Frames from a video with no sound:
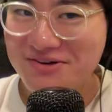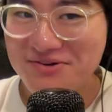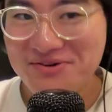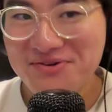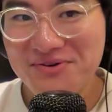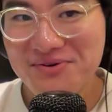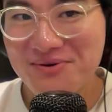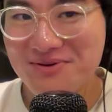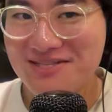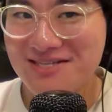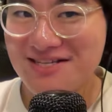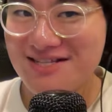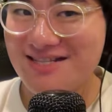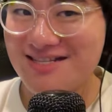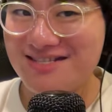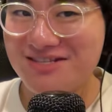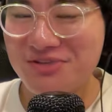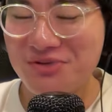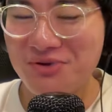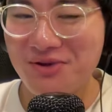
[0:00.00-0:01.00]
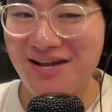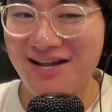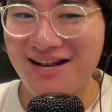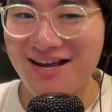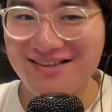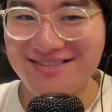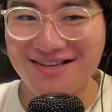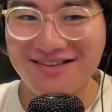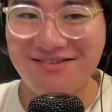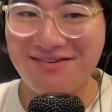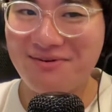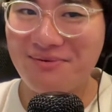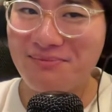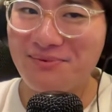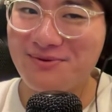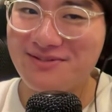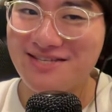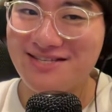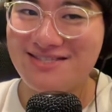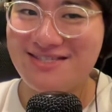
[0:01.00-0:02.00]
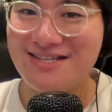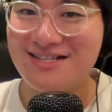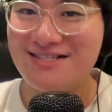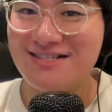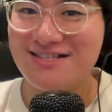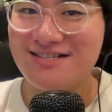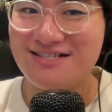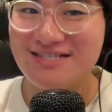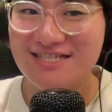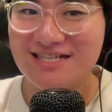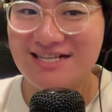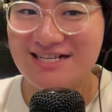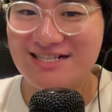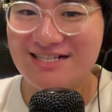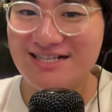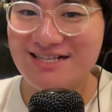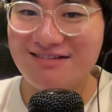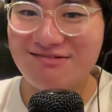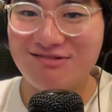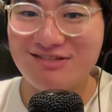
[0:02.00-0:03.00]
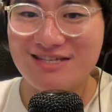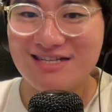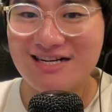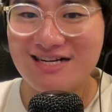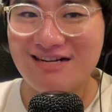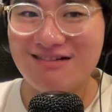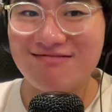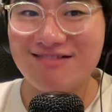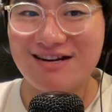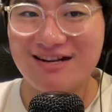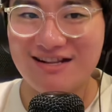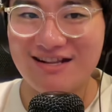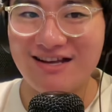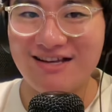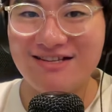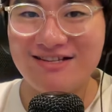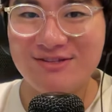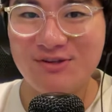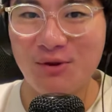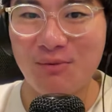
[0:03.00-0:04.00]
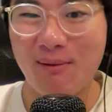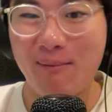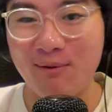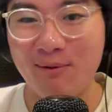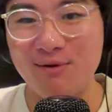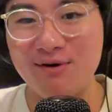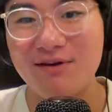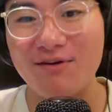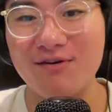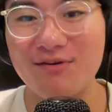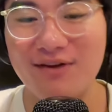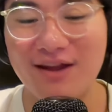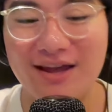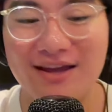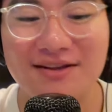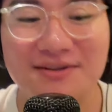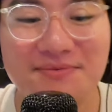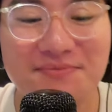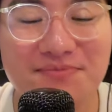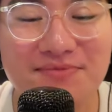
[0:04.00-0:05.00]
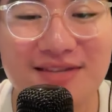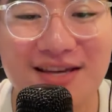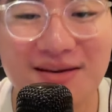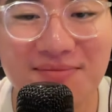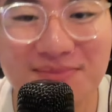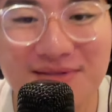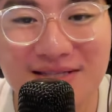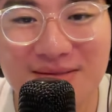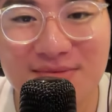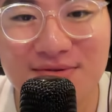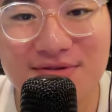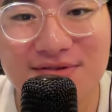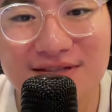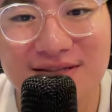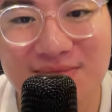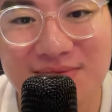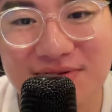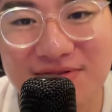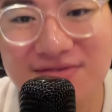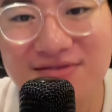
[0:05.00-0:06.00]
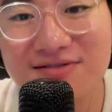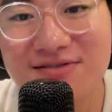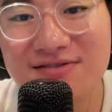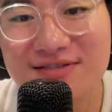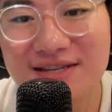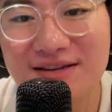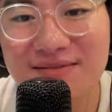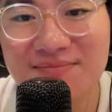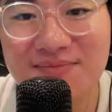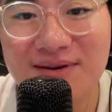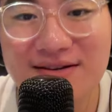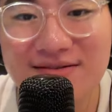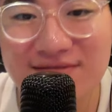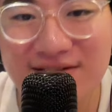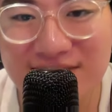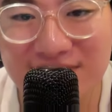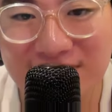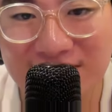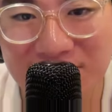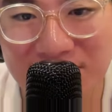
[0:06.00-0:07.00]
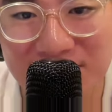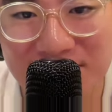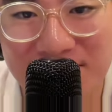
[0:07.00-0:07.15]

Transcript: 教え、だってトレーナーさんとかも全然、直々に教えられるからね。そのままこれをね。やっぱ自分の事務所の先輩のは強い。